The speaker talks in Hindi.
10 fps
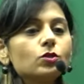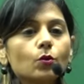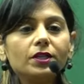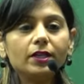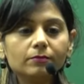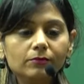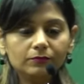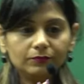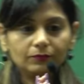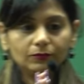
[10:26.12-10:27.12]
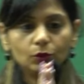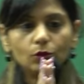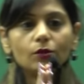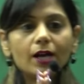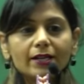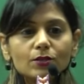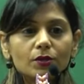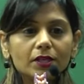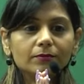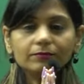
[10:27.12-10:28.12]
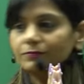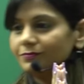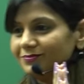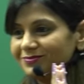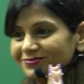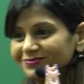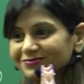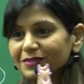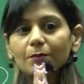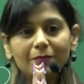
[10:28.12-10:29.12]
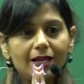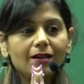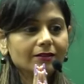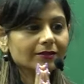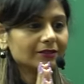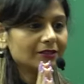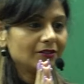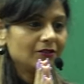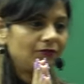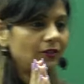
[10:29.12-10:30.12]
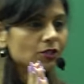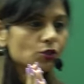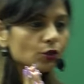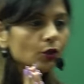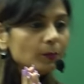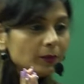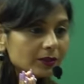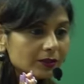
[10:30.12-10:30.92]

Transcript: सोडियम ढूंढो कहाँ है सोडियम मिला फर्स्ट ग्रुप